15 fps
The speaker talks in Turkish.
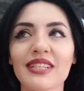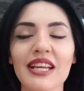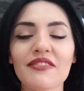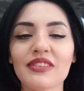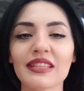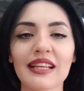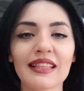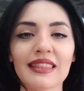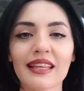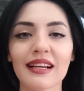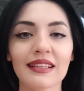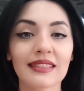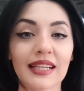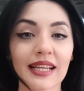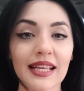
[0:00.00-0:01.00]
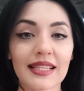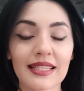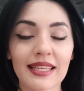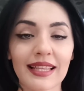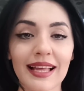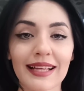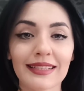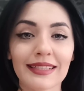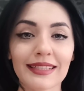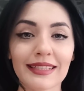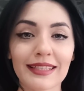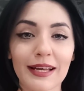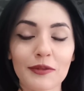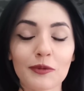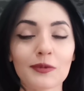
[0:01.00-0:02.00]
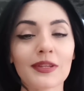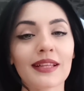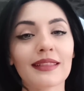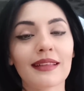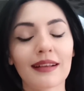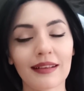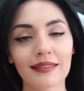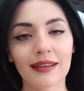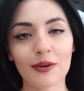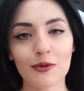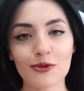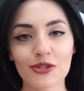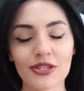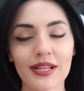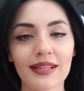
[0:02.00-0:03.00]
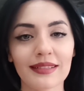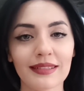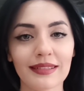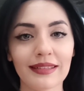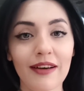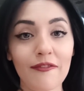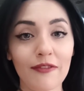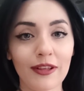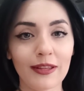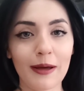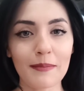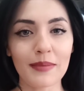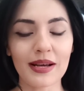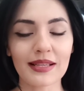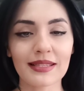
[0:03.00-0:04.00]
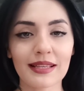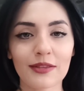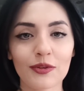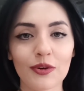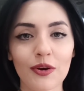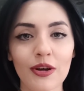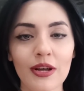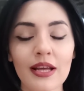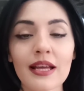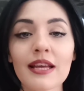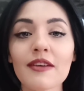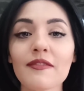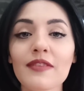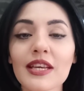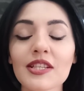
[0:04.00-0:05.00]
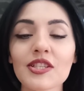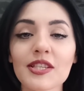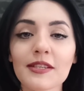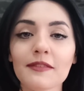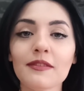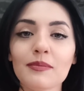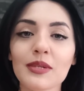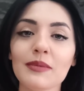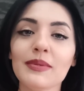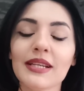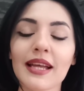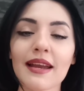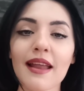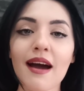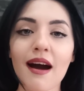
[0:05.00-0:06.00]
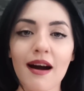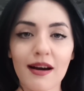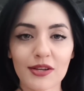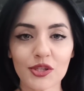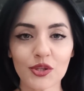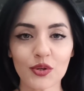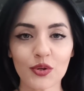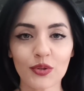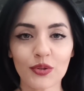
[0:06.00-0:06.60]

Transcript: Raven'dan ne kadar etkilendiğinden, ondan ne kadar hoşlandığından falan bahsediyor. Ve çift birbirlerine aşık